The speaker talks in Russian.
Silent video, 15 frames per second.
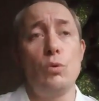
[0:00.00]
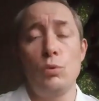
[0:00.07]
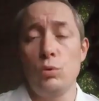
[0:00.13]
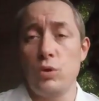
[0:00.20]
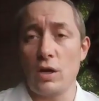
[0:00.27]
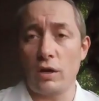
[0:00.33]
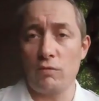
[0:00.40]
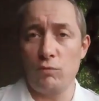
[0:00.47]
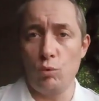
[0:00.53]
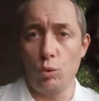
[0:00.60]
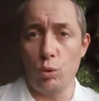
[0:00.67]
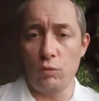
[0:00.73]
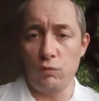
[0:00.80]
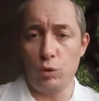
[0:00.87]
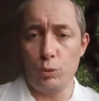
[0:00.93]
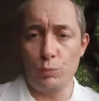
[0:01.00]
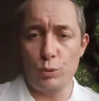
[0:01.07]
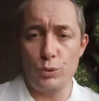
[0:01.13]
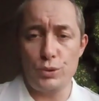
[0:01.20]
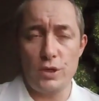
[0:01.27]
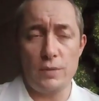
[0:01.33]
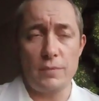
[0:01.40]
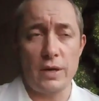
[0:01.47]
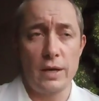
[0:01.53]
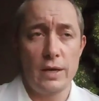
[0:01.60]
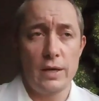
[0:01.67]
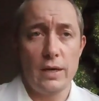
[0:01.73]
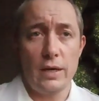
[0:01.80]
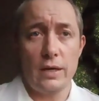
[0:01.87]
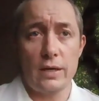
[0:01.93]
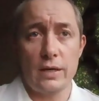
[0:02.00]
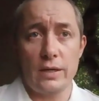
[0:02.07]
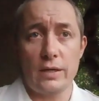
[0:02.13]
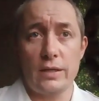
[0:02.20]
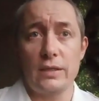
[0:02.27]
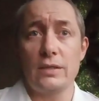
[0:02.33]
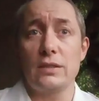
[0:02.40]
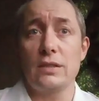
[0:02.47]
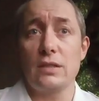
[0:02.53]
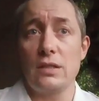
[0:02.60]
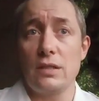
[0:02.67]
удары в голову допустимы. А,